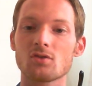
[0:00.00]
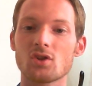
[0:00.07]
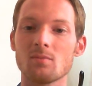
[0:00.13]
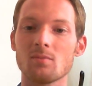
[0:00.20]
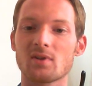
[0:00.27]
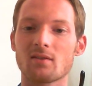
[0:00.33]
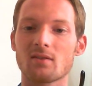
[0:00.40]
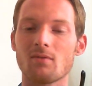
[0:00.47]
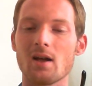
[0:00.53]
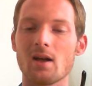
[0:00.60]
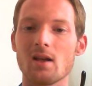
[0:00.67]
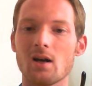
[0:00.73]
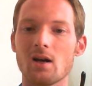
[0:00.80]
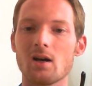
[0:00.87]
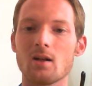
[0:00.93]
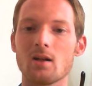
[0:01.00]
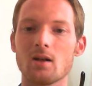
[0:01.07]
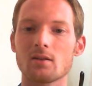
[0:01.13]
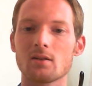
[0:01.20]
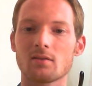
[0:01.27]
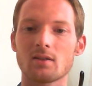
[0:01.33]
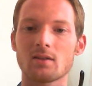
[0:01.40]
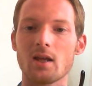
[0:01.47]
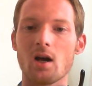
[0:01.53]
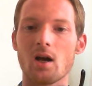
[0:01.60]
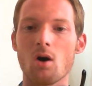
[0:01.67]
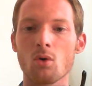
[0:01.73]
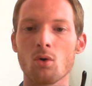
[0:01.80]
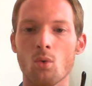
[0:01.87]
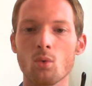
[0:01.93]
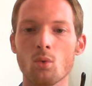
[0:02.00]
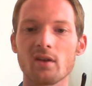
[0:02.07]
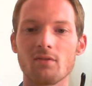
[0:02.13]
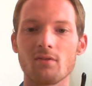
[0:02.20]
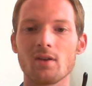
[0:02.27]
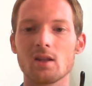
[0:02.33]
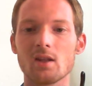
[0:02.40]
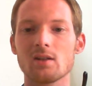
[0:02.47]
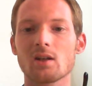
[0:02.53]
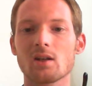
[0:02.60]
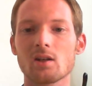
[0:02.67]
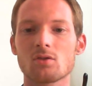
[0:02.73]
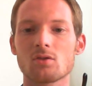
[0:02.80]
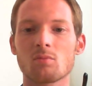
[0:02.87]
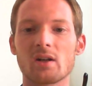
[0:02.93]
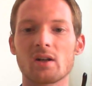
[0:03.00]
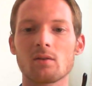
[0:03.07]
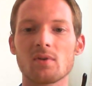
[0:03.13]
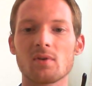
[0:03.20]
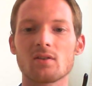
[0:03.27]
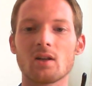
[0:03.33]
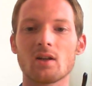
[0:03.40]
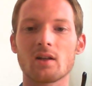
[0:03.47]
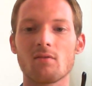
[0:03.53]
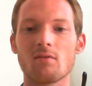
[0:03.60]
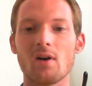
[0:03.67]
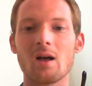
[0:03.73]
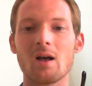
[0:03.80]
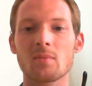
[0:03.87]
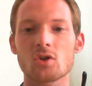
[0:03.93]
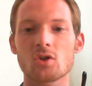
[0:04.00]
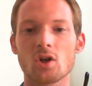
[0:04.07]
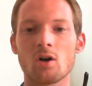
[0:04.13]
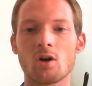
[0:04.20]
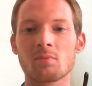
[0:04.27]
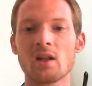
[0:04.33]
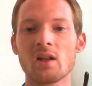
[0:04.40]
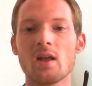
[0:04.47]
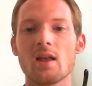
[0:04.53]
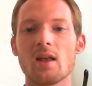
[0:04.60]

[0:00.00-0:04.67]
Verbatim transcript: stimmt, das war ja, das sah ja auch ungefähr in die Richtung, man hat ein bisschen an den Farben geschraubt,